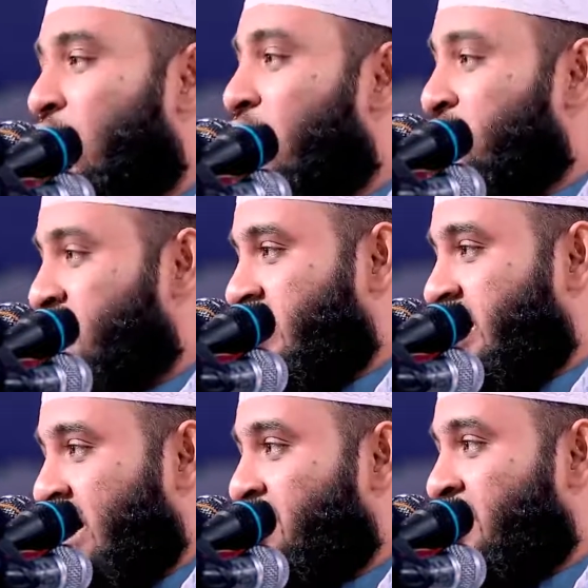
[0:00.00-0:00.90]
দশ
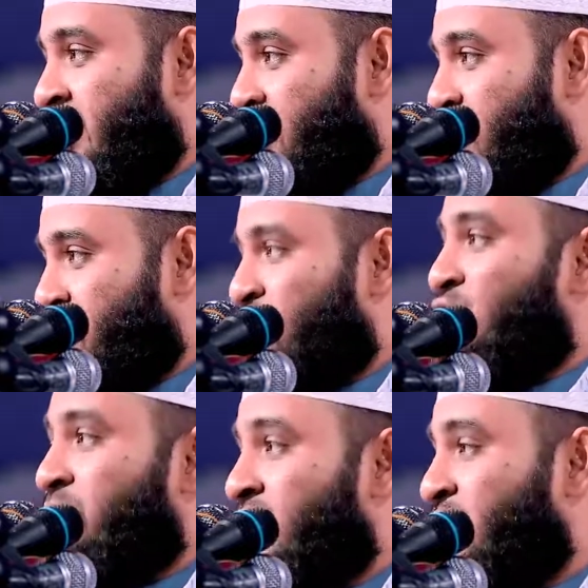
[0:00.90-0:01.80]
দিরহাম নিয়ে
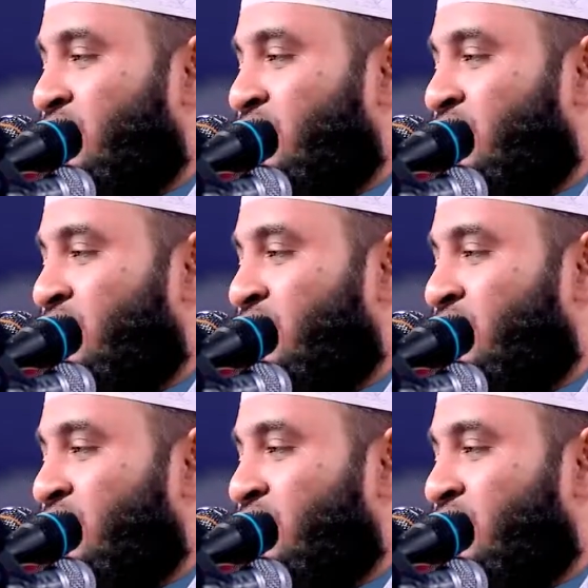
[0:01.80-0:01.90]
বিশ্বনবীর